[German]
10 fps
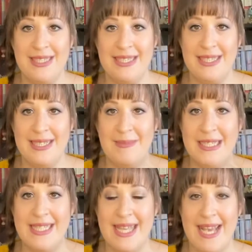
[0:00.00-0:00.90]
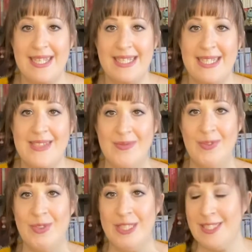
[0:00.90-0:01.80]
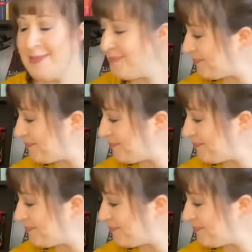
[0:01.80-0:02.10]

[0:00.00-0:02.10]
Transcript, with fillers: die ich demnächst gerne lesen würde.